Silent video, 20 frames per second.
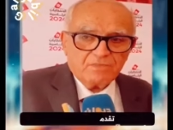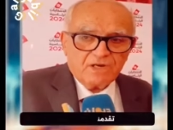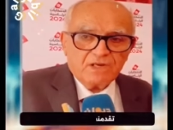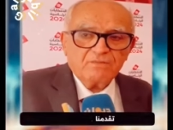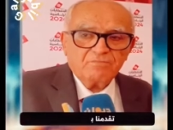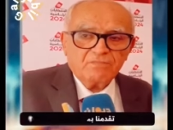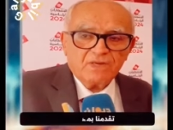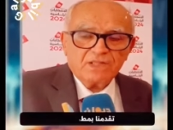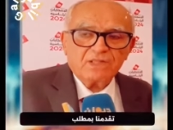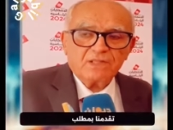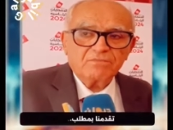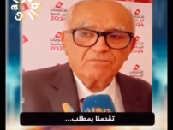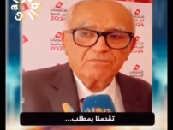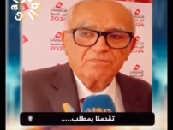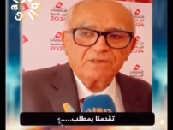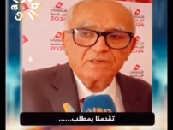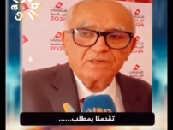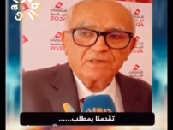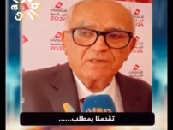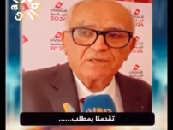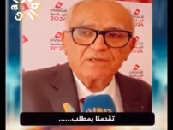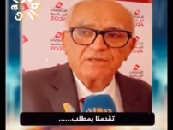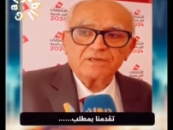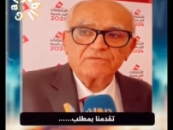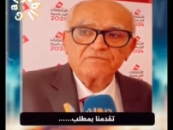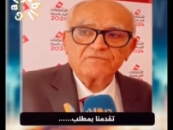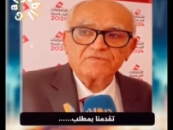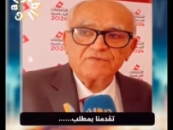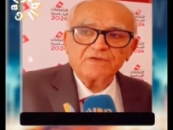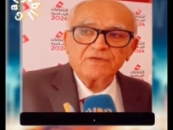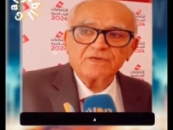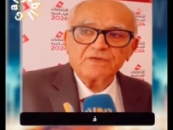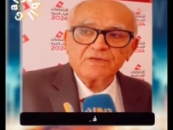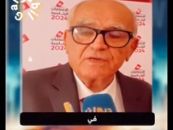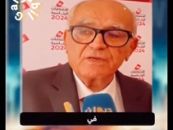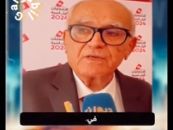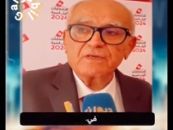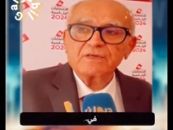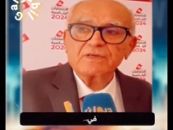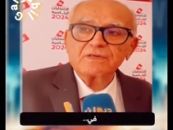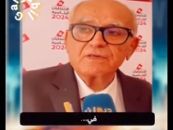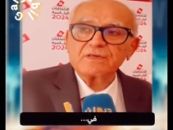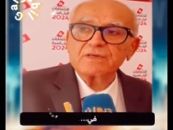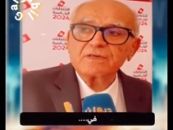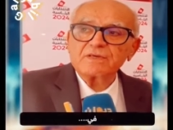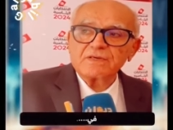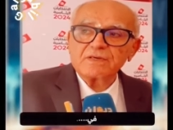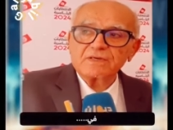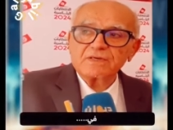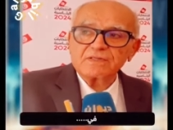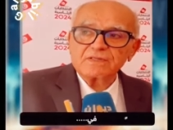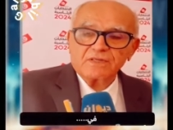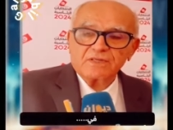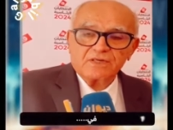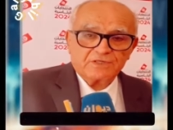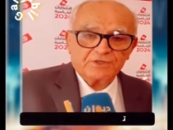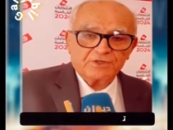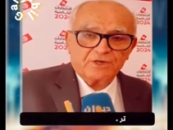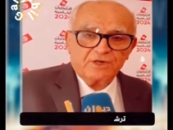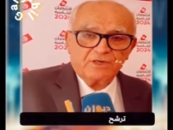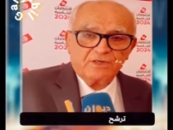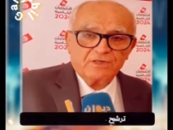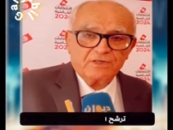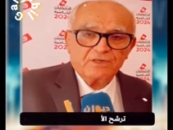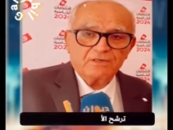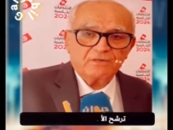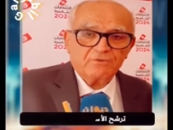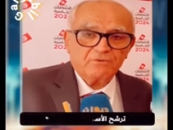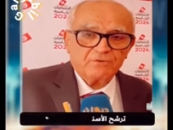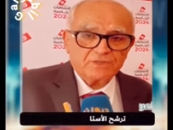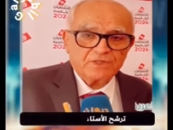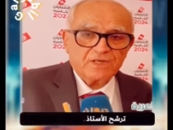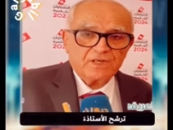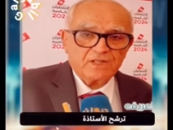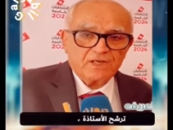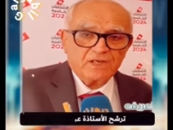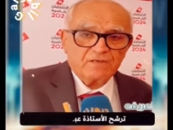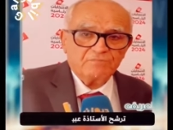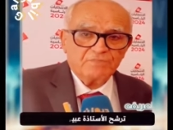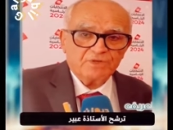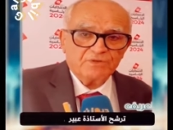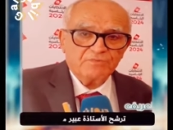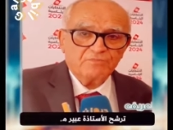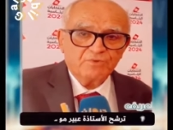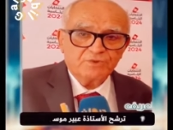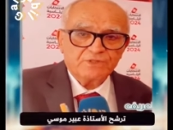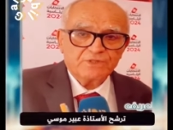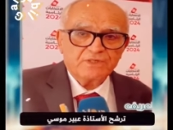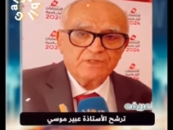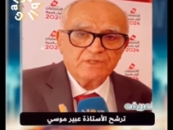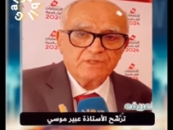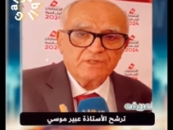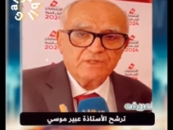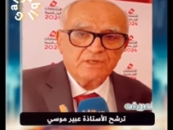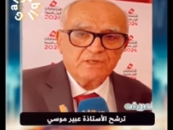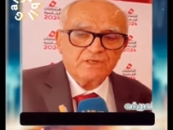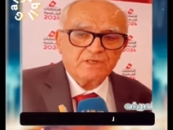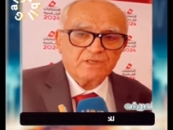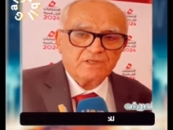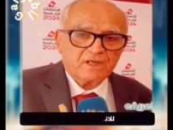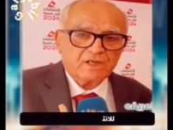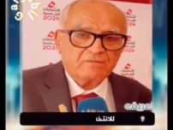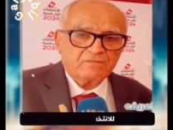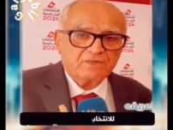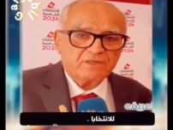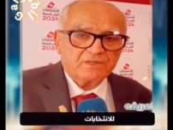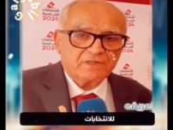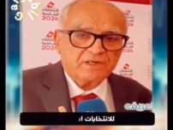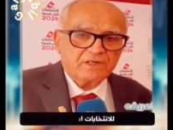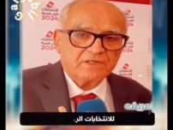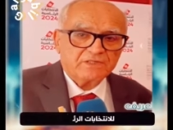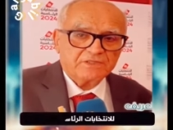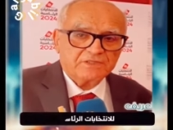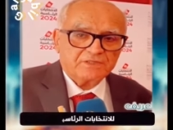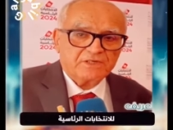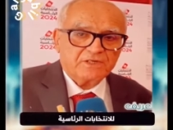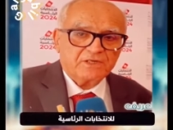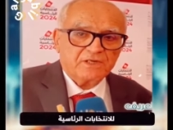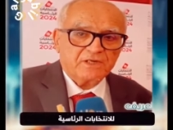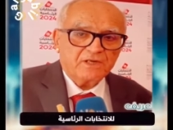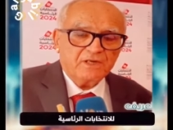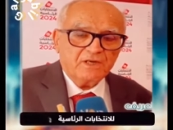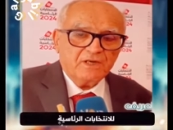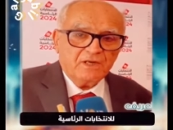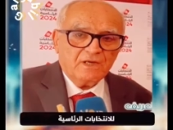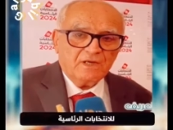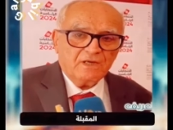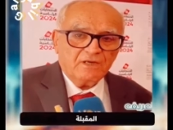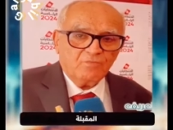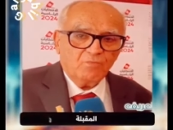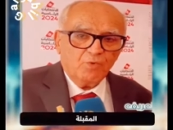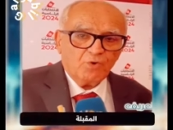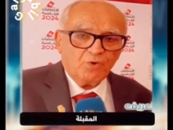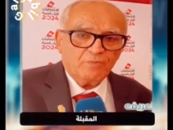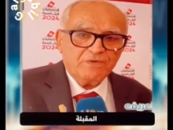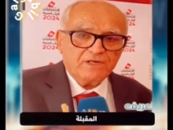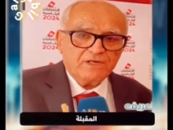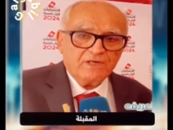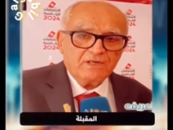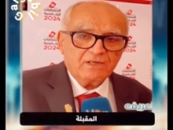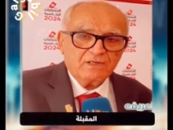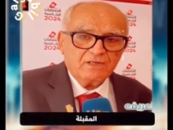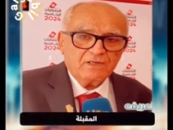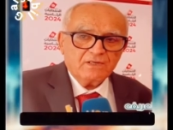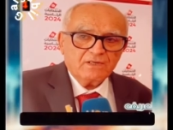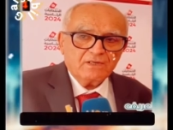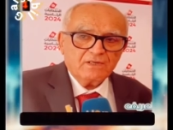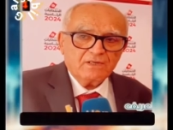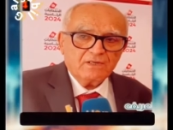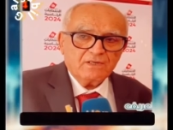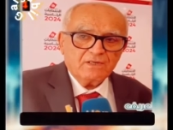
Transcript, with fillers: قدمنا مطلب آه، في آه، ترشح الاستاذ عابر موسي للانتخابات الرئاسيه المقبله